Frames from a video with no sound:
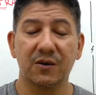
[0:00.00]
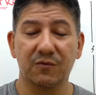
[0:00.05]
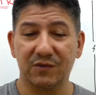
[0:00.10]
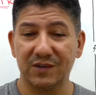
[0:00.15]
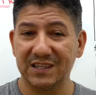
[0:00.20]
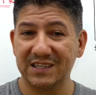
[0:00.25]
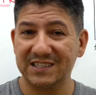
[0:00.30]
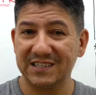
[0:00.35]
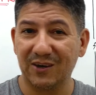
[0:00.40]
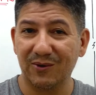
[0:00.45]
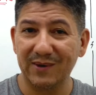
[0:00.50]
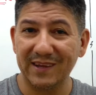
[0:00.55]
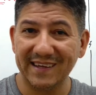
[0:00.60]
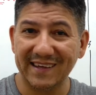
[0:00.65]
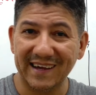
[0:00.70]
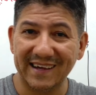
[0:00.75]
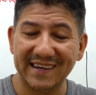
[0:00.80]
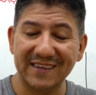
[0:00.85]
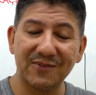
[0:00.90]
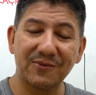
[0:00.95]
eu vou deixar o
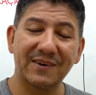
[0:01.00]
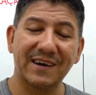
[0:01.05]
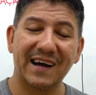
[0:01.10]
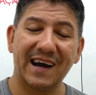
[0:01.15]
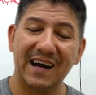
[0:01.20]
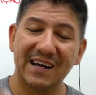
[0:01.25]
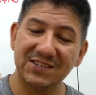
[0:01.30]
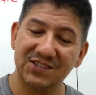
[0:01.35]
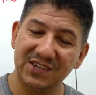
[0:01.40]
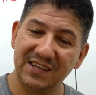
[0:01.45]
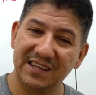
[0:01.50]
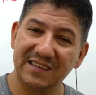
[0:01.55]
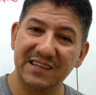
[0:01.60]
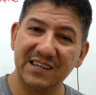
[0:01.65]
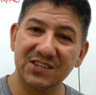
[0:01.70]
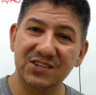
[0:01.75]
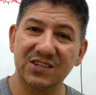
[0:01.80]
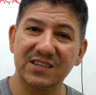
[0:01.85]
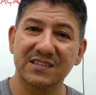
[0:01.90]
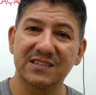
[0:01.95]
link aqui no card na
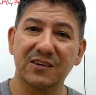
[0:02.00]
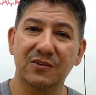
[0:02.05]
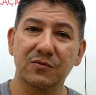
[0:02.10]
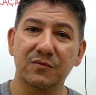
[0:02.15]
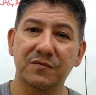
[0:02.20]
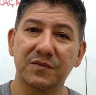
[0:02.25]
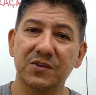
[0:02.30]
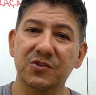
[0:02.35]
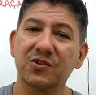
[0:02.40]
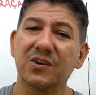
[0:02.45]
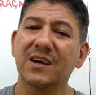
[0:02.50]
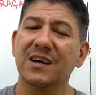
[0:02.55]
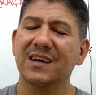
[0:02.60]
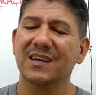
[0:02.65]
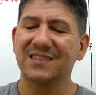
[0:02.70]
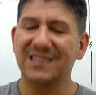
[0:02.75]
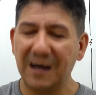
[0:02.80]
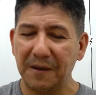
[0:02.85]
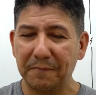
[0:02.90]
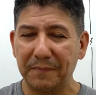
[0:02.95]
descrição do vídeo.
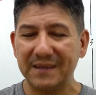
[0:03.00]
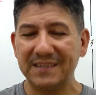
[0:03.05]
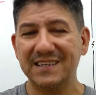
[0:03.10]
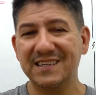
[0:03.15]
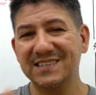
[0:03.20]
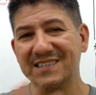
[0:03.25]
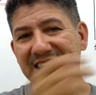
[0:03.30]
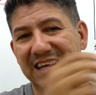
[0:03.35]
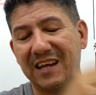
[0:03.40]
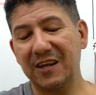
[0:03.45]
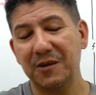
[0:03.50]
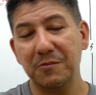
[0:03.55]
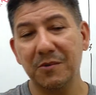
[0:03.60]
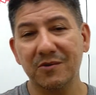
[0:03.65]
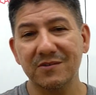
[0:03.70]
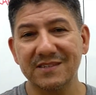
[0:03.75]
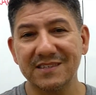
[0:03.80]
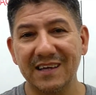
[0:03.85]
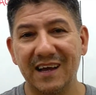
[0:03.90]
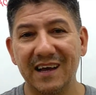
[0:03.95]
Dá uma passadinha lá no
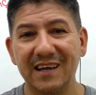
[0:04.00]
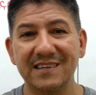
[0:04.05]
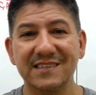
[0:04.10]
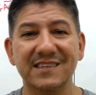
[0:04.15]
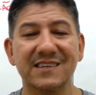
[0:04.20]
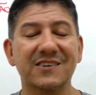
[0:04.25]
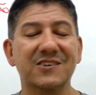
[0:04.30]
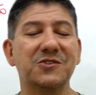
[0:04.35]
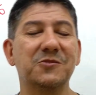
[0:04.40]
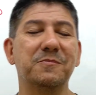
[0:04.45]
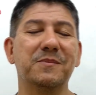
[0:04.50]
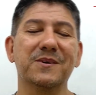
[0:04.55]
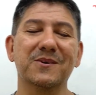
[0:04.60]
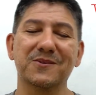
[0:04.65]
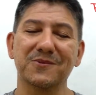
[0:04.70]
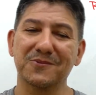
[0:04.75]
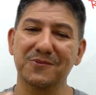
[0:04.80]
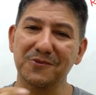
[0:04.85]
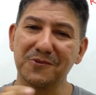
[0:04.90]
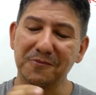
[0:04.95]
meu site que eu
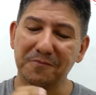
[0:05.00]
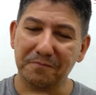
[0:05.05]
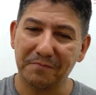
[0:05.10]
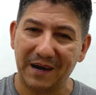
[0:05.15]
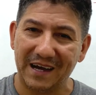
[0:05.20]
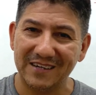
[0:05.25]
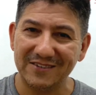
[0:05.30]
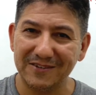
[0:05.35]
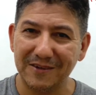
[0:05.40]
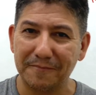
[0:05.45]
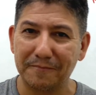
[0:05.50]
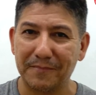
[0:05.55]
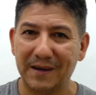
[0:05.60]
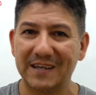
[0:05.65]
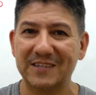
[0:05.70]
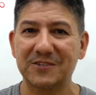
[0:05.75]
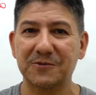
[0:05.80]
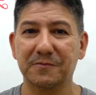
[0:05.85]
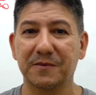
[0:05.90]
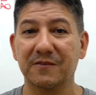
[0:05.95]
explico tudo passo a
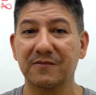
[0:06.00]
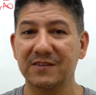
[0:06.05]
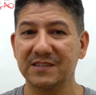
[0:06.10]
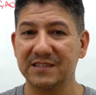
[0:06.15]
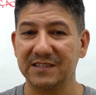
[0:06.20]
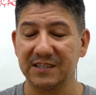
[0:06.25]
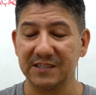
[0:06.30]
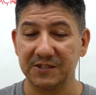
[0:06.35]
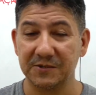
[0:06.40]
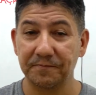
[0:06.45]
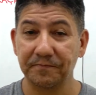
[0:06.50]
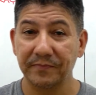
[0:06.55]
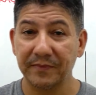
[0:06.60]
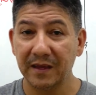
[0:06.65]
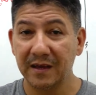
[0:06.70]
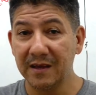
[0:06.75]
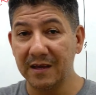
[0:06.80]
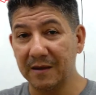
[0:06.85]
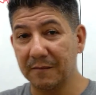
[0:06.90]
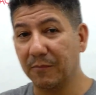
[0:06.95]
passo para vocês.
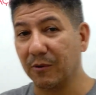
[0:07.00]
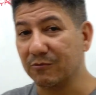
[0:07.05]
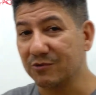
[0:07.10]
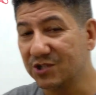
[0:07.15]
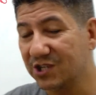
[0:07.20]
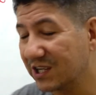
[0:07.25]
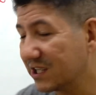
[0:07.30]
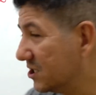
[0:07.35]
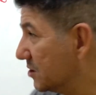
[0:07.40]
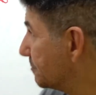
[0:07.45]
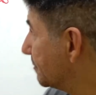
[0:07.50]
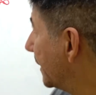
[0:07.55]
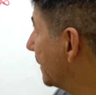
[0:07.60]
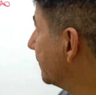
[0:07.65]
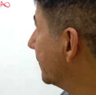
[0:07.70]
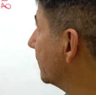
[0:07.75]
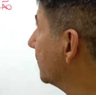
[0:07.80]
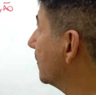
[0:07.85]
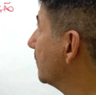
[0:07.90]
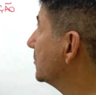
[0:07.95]
Bom, chega de
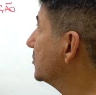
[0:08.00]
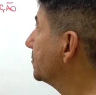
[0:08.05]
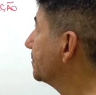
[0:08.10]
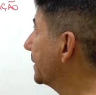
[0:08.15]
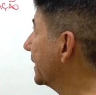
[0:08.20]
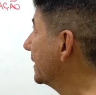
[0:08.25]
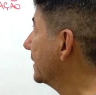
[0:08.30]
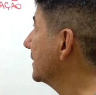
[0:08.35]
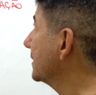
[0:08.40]
papo, vamos para a